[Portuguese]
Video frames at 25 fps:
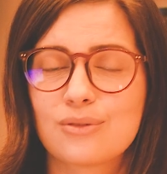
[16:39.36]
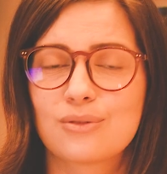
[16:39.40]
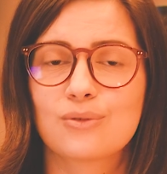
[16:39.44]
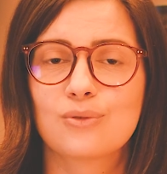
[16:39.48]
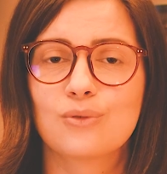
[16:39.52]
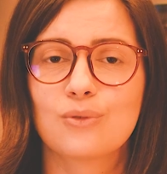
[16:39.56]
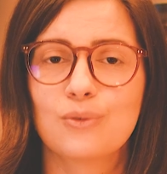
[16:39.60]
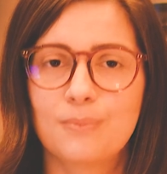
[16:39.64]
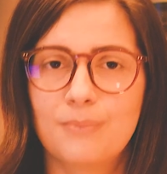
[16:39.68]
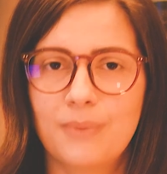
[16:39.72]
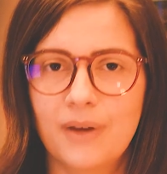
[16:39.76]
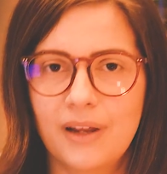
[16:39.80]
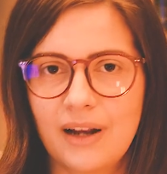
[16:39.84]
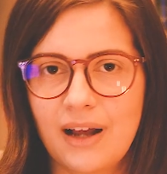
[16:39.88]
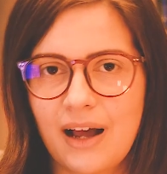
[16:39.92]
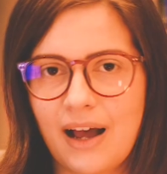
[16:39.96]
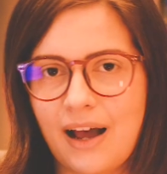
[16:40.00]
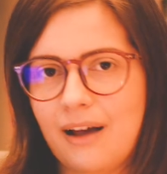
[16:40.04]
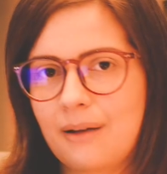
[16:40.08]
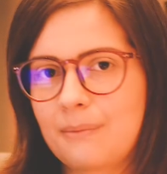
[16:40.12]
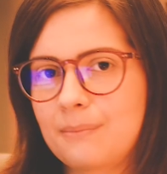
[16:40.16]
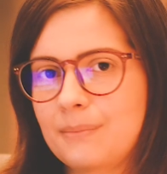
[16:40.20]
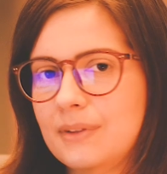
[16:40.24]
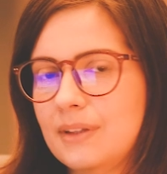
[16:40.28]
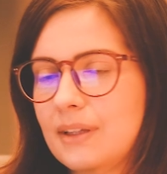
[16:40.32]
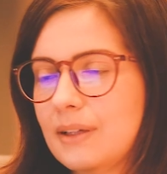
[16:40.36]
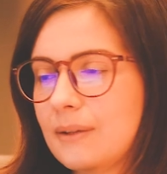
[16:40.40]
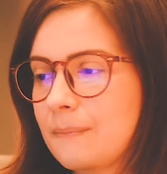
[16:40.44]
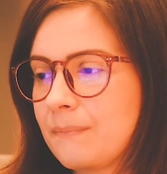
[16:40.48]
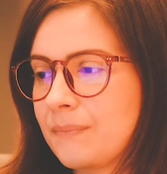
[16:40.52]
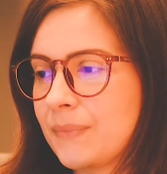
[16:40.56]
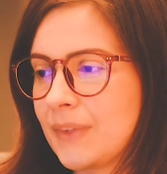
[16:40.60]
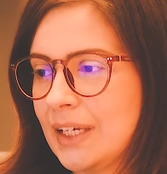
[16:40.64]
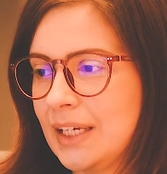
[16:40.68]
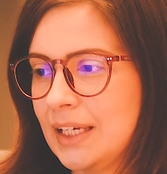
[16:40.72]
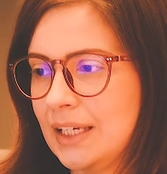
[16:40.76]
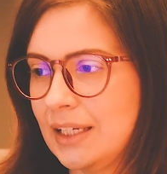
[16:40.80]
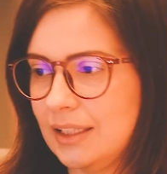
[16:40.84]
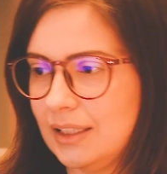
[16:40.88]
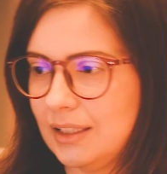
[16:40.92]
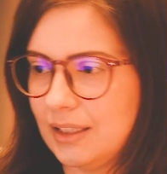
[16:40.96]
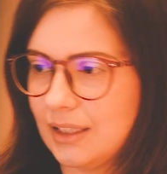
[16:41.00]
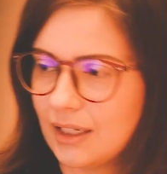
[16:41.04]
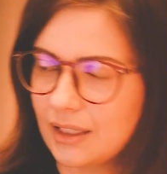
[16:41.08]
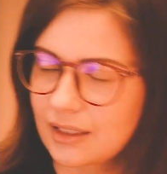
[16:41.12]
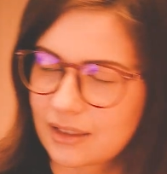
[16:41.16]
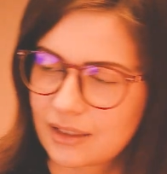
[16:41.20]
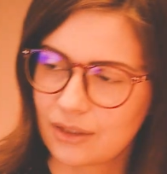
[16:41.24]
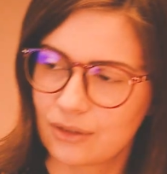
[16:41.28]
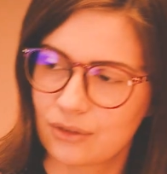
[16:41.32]
super rápida.
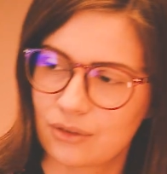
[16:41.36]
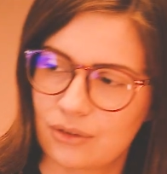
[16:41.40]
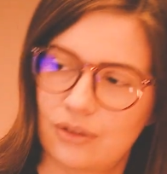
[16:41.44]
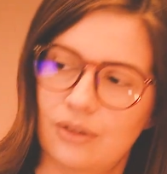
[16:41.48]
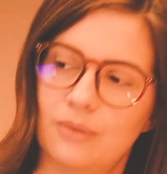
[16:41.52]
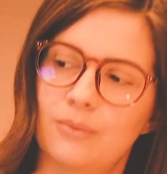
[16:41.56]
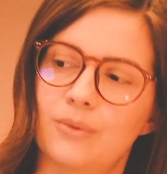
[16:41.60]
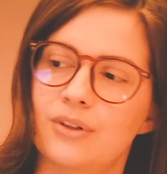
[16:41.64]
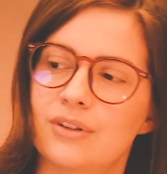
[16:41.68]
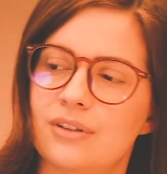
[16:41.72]
E aqui eu estou